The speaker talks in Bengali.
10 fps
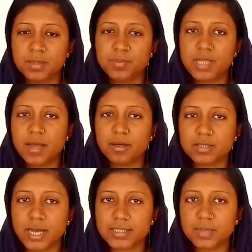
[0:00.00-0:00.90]
বিধায়ক
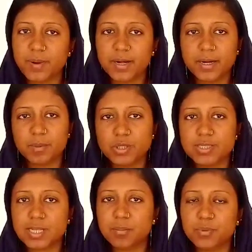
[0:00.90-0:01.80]
থাকতে পারেন এবং
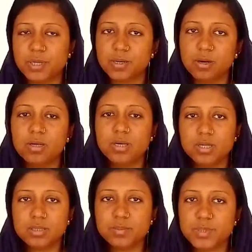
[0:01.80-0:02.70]
ইসলামপুরেরও
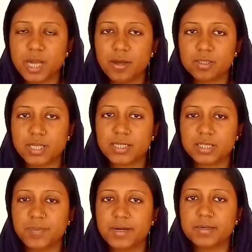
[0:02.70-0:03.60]
বিধায়ক
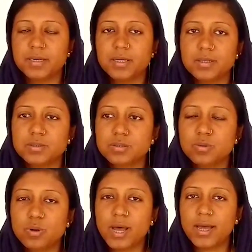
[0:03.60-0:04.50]
থাকতে পারেন
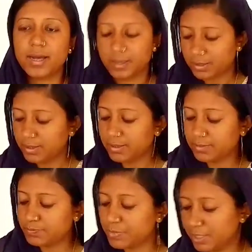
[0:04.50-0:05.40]
ওরা
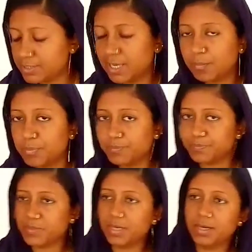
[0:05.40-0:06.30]
ইসলাম
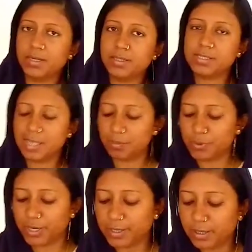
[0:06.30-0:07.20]

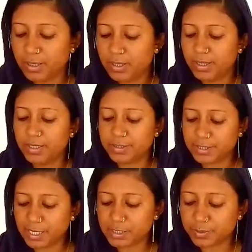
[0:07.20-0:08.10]
ইসলামপুরের
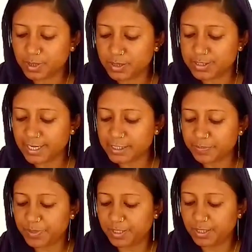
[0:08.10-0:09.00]
ডিএস
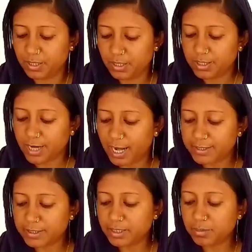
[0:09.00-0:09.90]
ডিএসপি
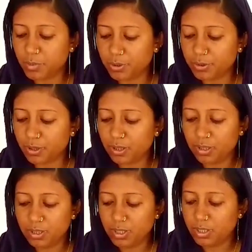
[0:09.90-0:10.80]
কার্তিক মণ্ডল
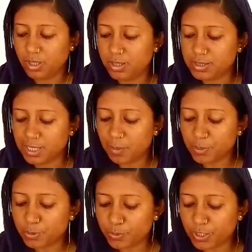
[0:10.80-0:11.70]

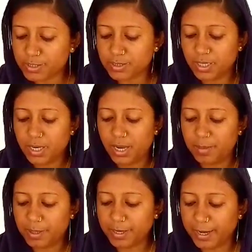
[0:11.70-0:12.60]
ইসলামপুর পুলিশ
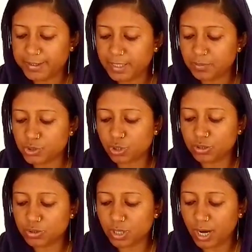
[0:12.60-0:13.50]
এবং এডিএম
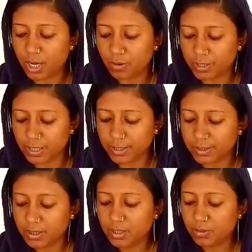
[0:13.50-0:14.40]
সঞ্জয় হালুয়াদার
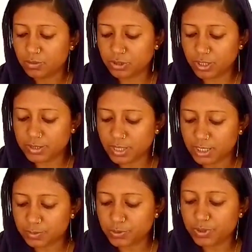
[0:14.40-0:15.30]
উত্তর
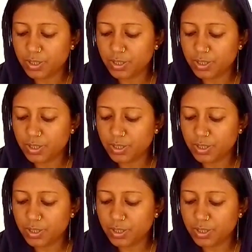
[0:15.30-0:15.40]
দিনাজপুর